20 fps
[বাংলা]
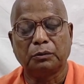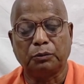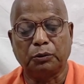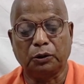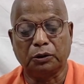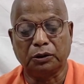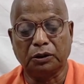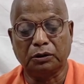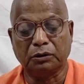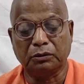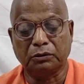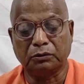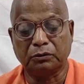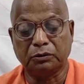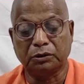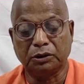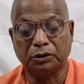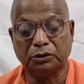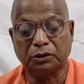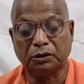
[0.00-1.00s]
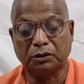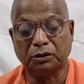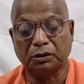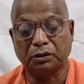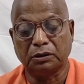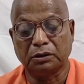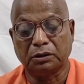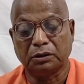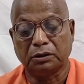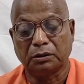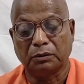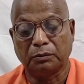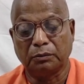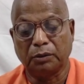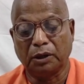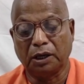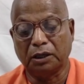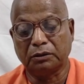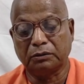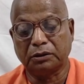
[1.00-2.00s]
পনেরো কুড়িজন
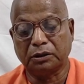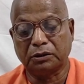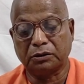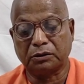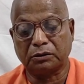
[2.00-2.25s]
বালকের